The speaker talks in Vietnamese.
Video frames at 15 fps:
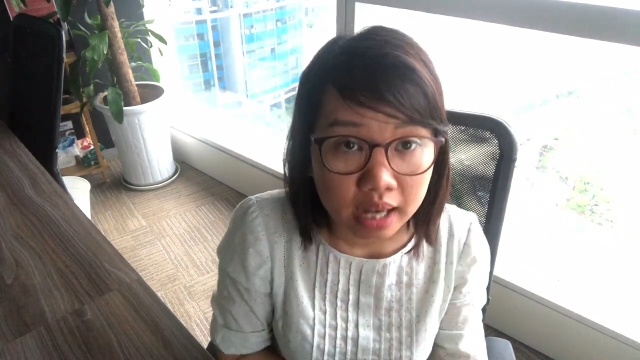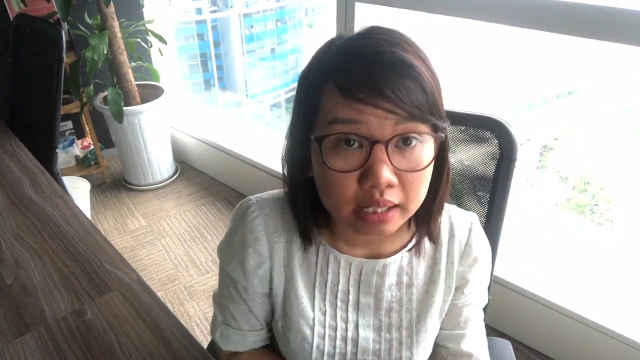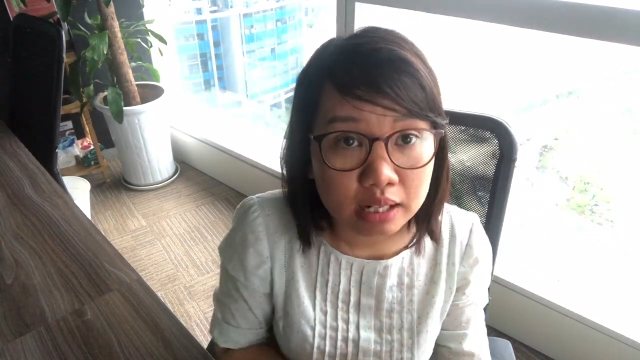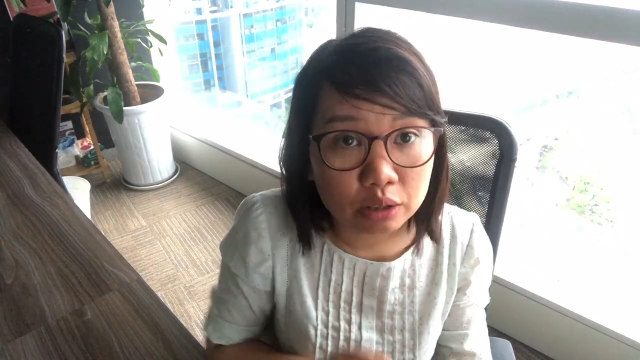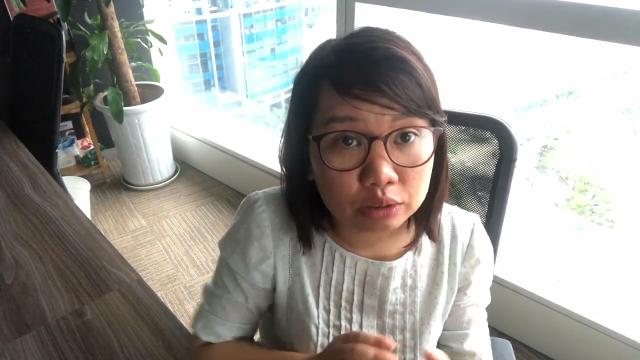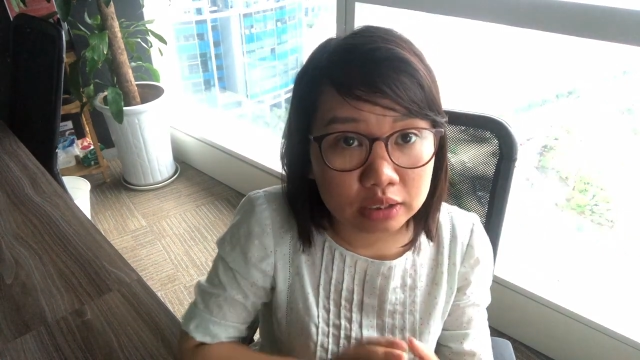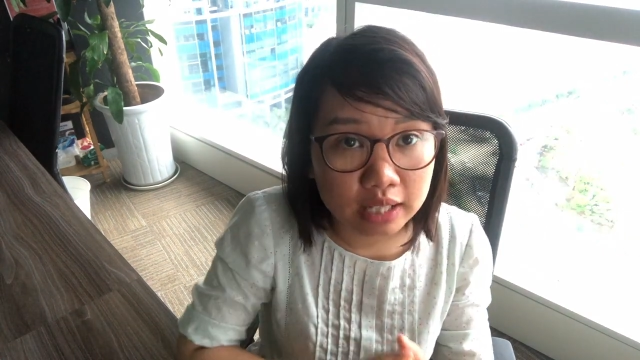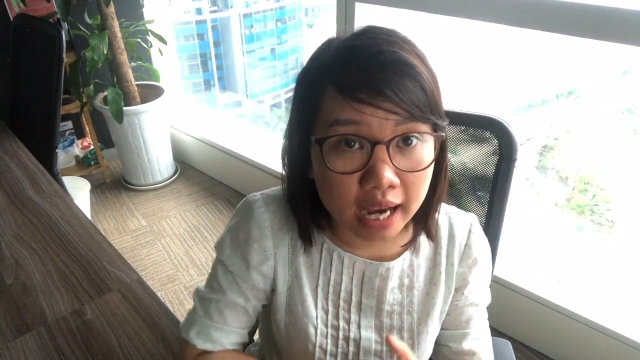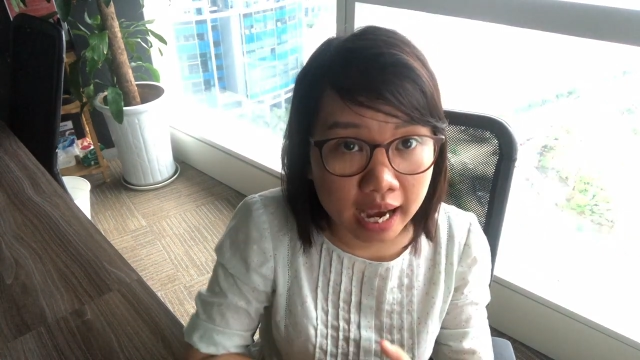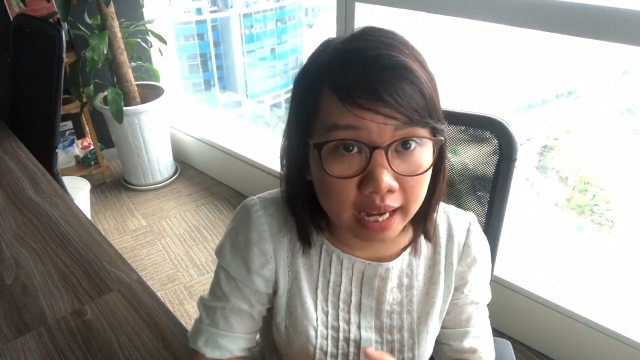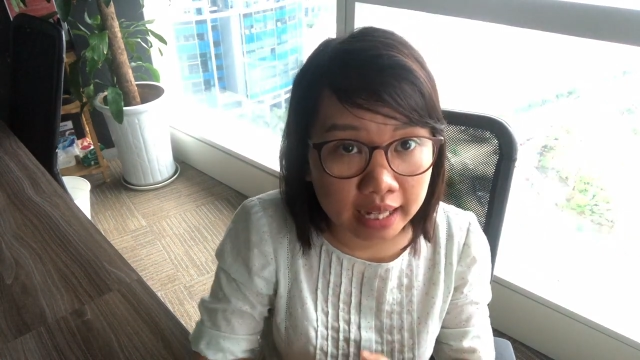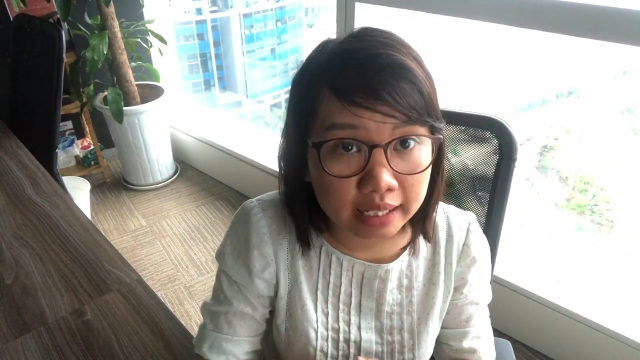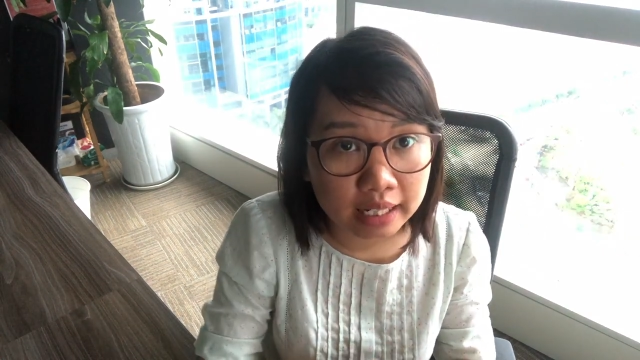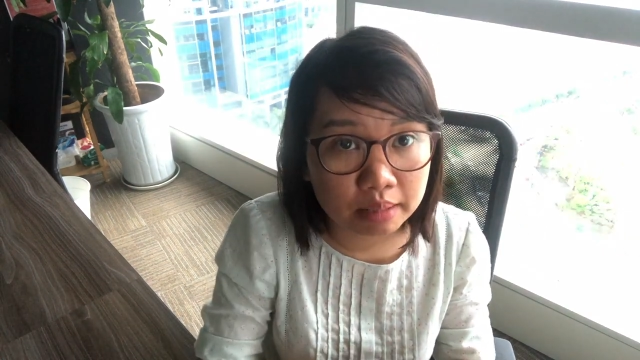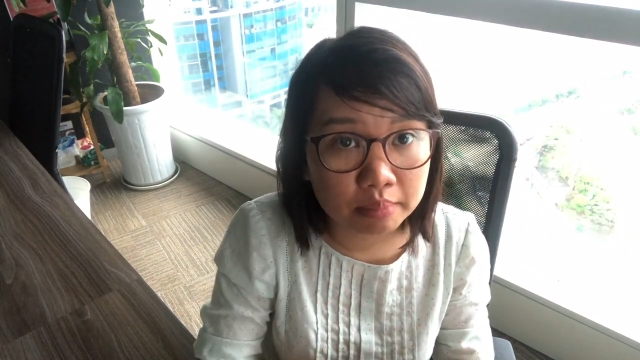Điều thứ
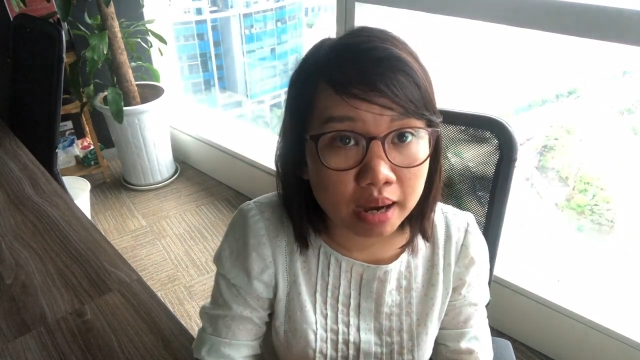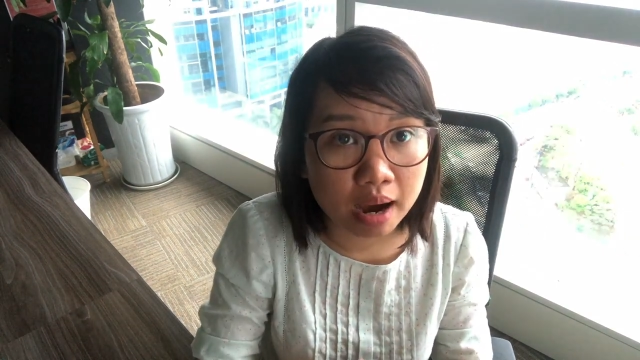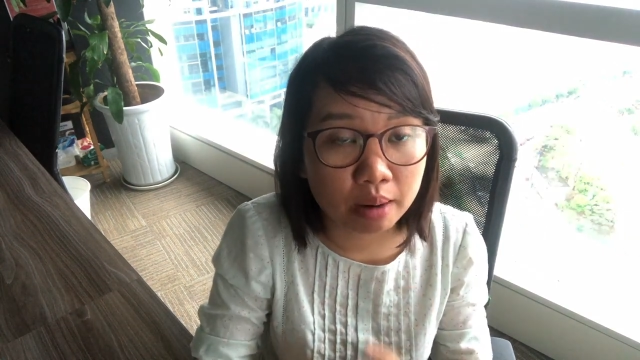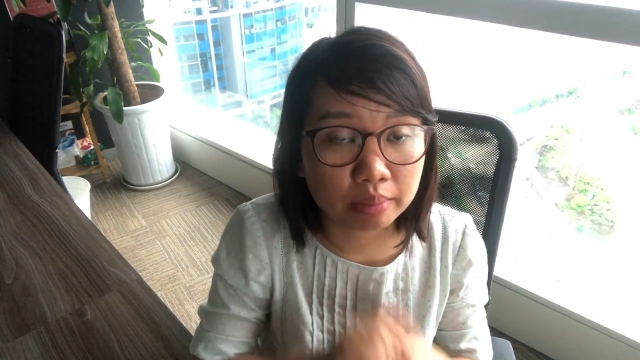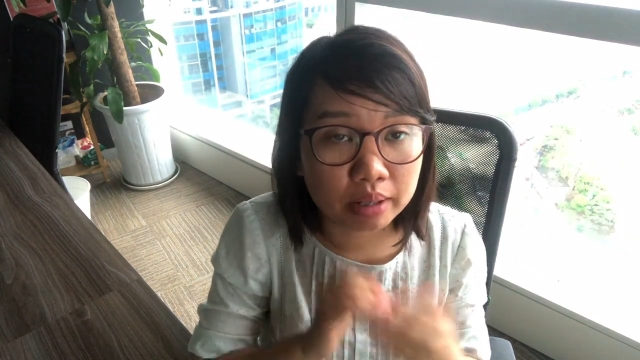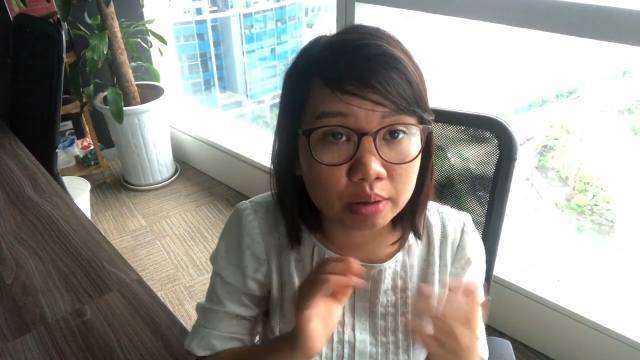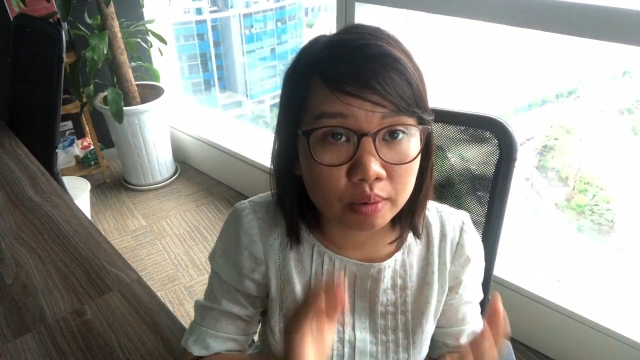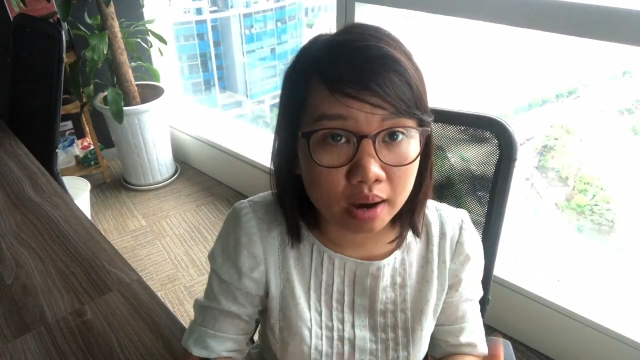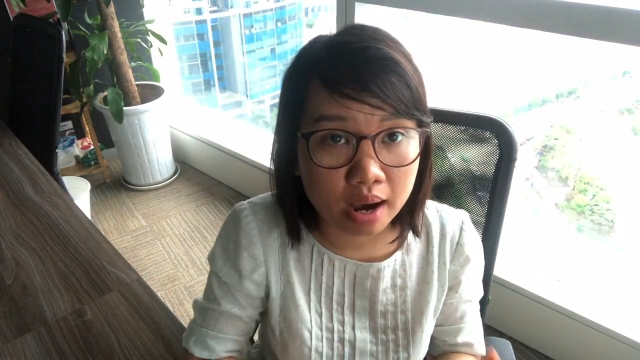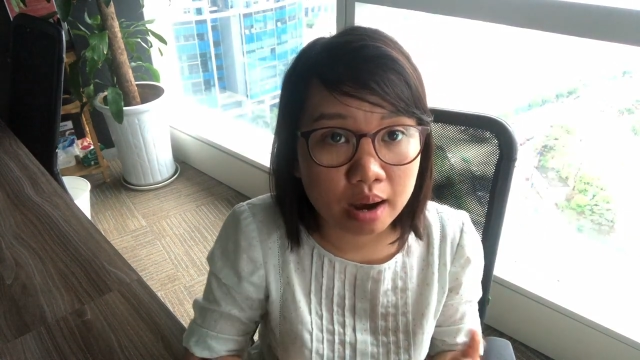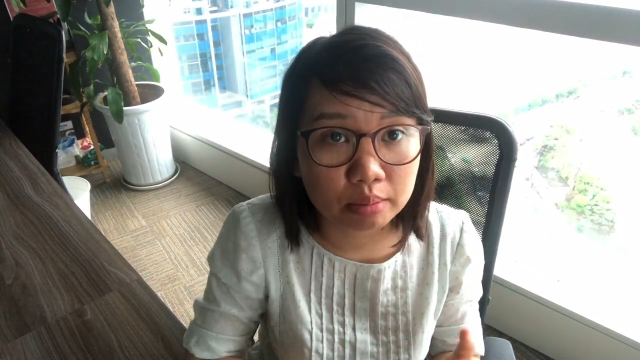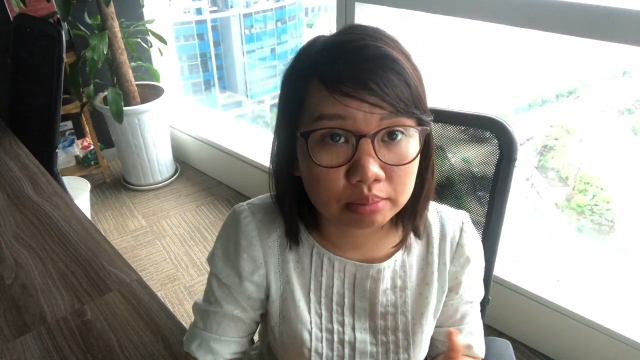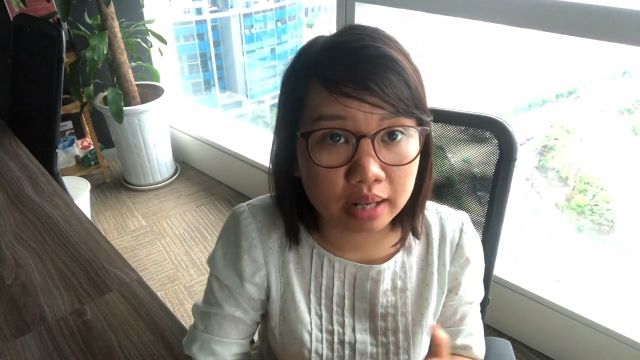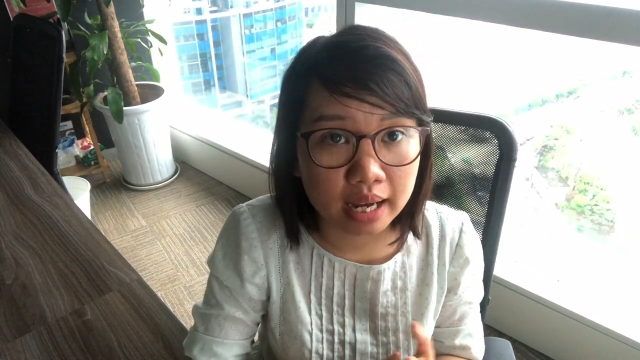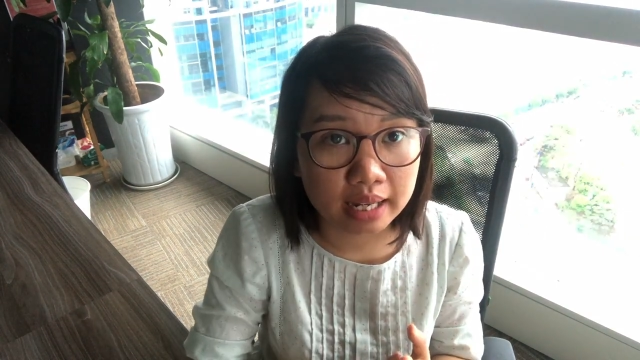hai khi mà học cái khóa
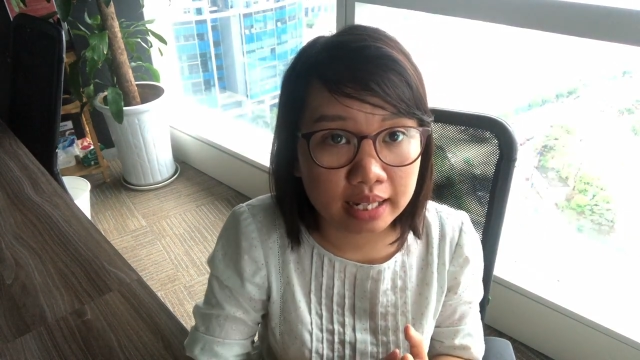học này